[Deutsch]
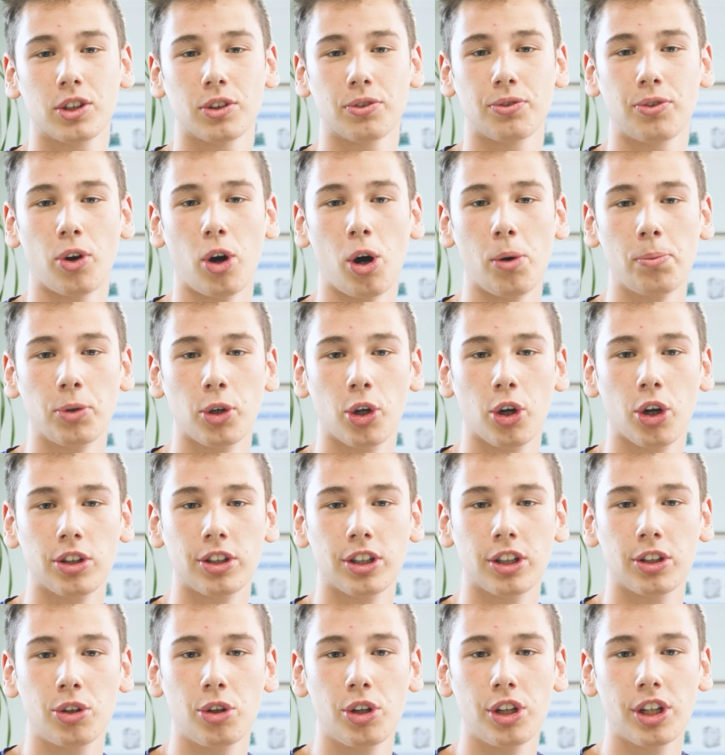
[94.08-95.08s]
Zur Form
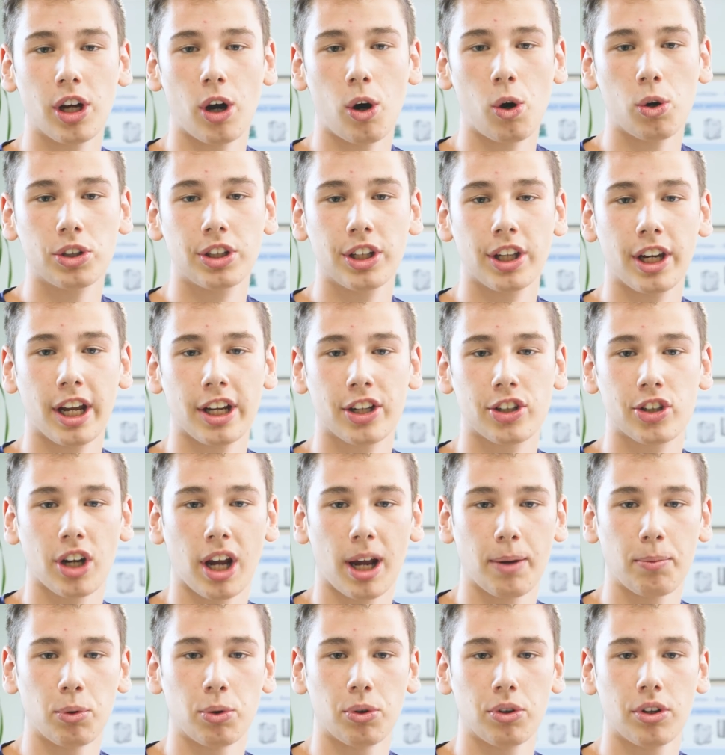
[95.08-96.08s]
gehört natürlich auch die
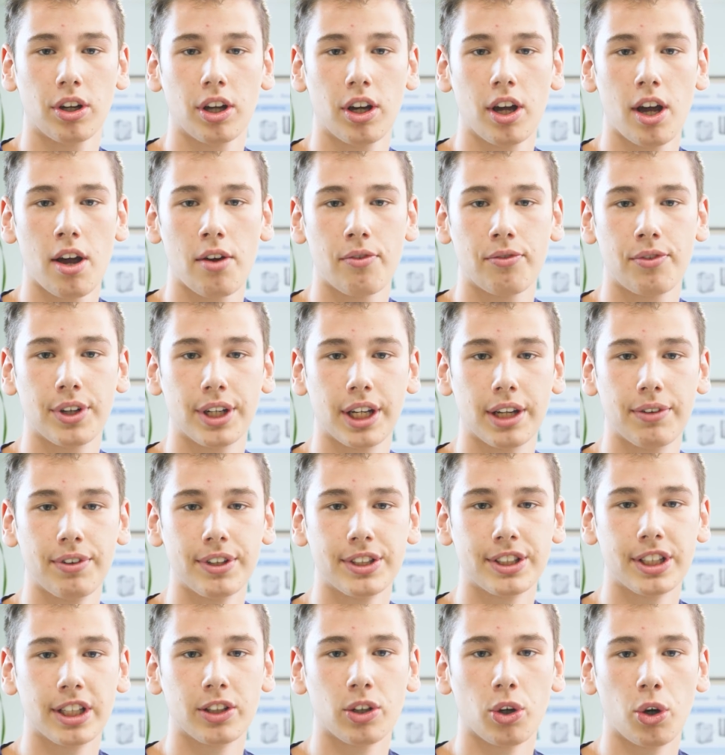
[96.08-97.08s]
Rechtschreibung.
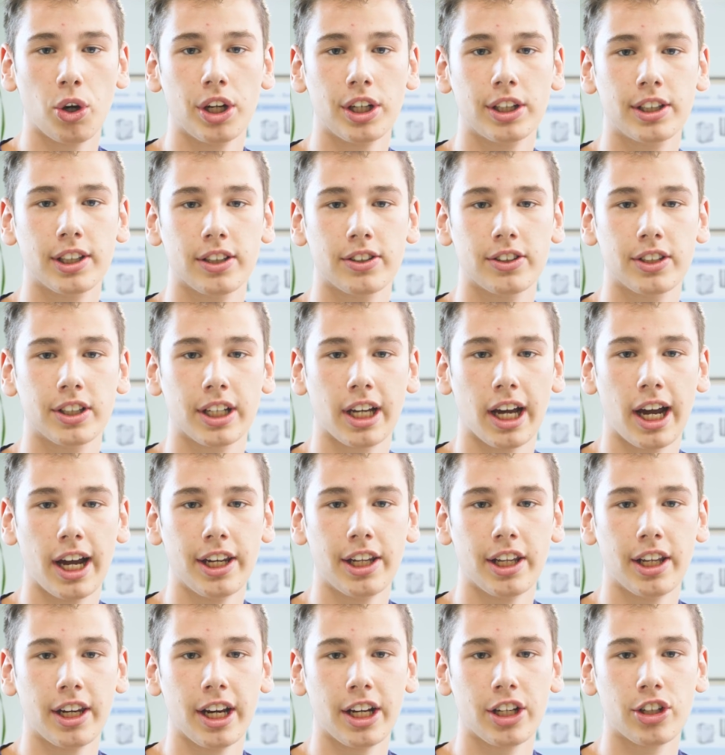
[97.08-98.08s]
Vergewissert euch, dass ihr
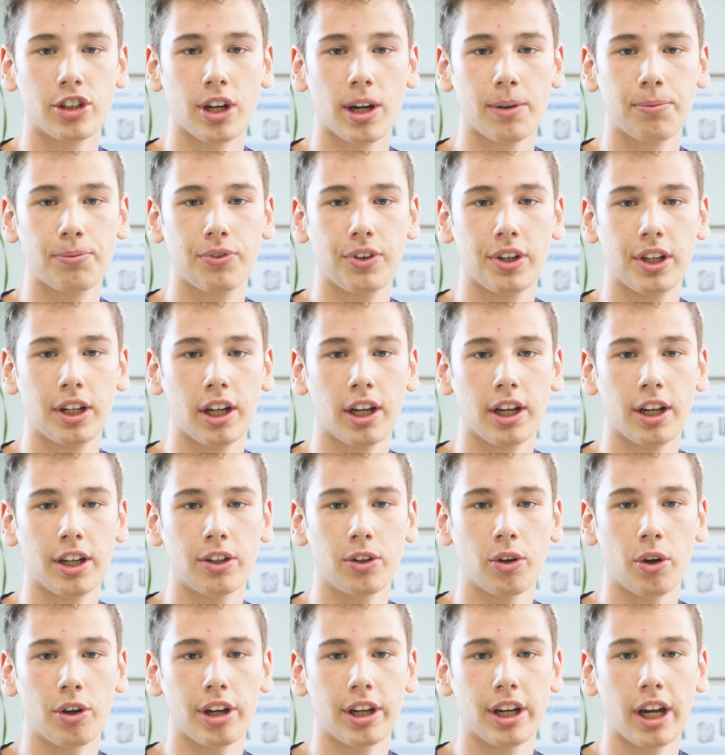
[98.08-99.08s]
keine Rechtschreibfehler
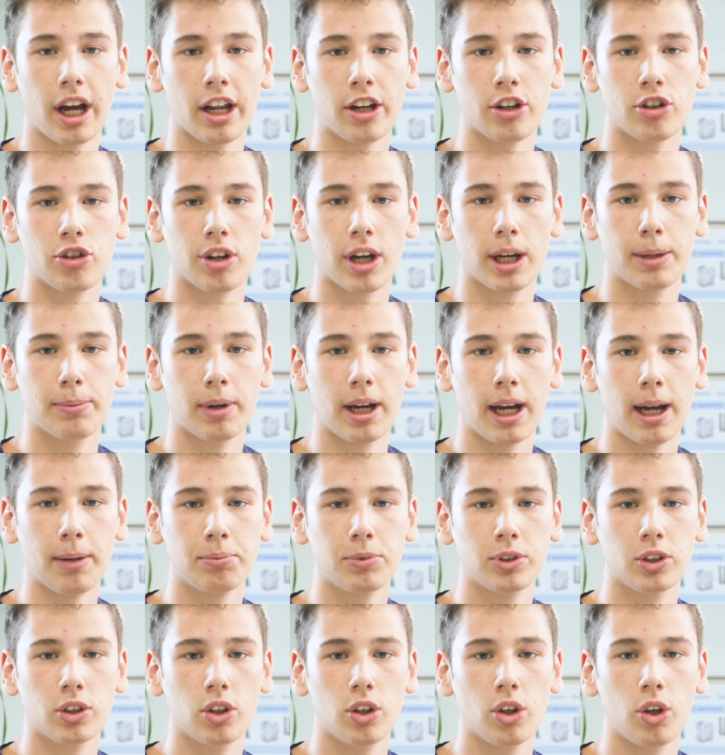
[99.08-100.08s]
in euren Anschreiben
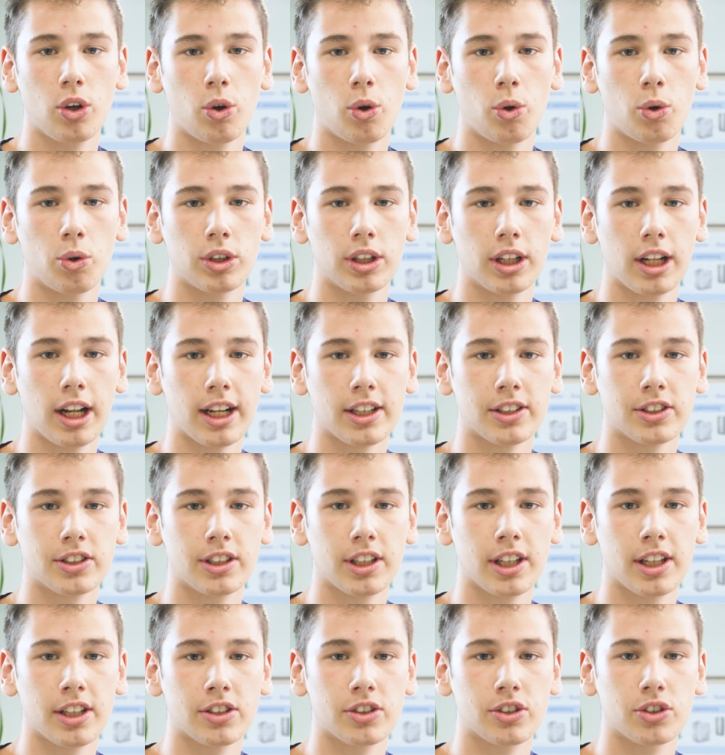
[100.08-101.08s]
habt und
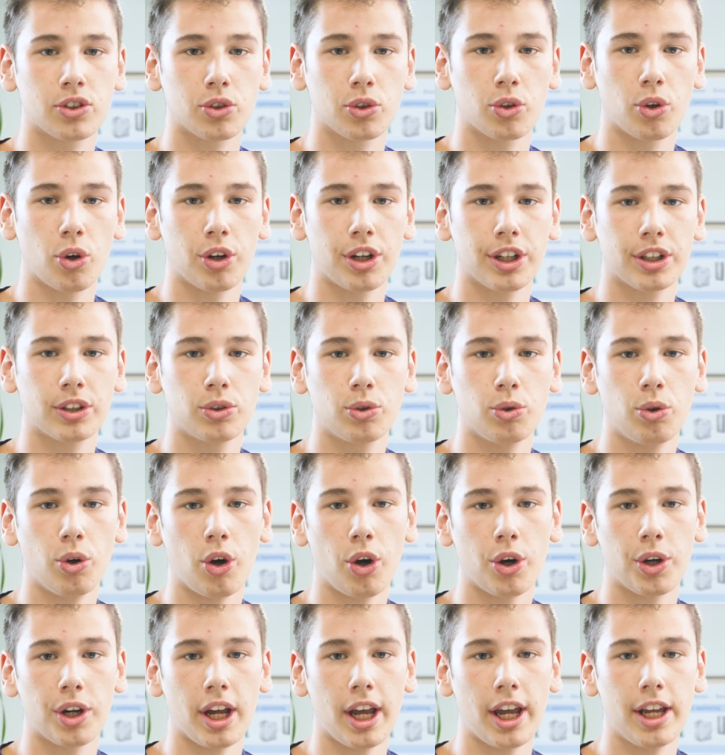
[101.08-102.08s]
lasst es zur Korrektur
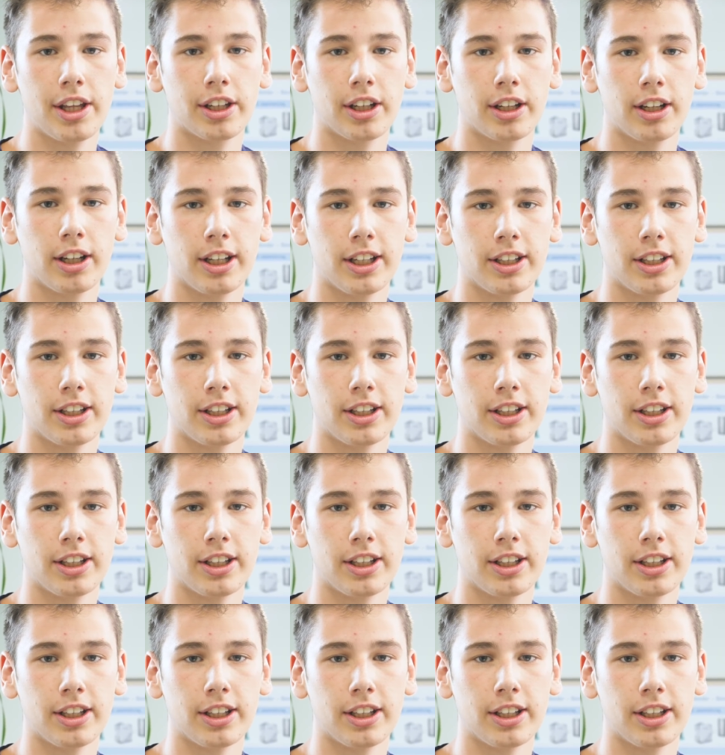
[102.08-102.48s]
eurer Eltern